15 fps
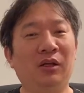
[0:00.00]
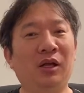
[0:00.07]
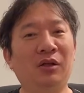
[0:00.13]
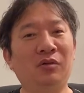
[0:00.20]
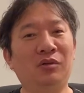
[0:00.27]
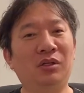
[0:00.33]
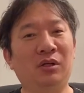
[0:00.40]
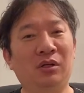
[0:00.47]
で、
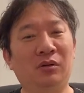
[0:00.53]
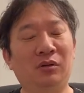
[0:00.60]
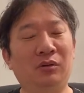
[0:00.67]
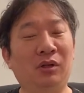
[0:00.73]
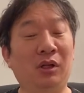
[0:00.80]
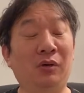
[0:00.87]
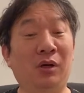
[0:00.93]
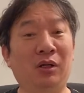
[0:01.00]
何をしてる
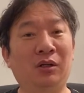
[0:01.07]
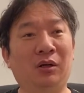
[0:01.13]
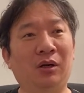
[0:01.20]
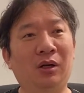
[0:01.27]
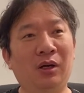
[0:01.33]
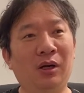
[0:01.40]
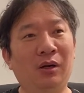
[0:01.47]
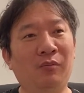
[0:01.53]
のって言われた
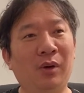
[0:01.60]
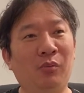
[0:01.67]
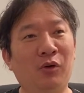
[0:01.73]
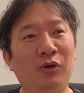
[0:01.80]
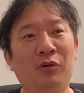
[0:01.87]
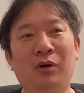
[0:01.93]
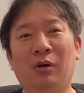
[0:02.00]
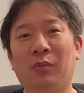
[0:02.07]
から、まあ、
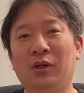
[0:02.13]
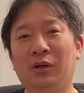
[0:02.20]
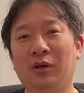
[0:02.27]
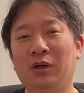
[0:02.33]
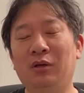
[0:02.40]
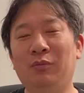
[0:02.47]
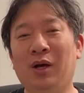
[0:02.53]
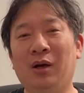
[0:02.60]
盛岡まで
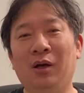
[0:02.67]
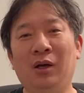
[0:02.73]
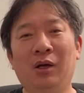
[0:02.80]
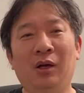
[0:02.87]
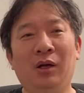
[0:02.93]
ね、今、ね、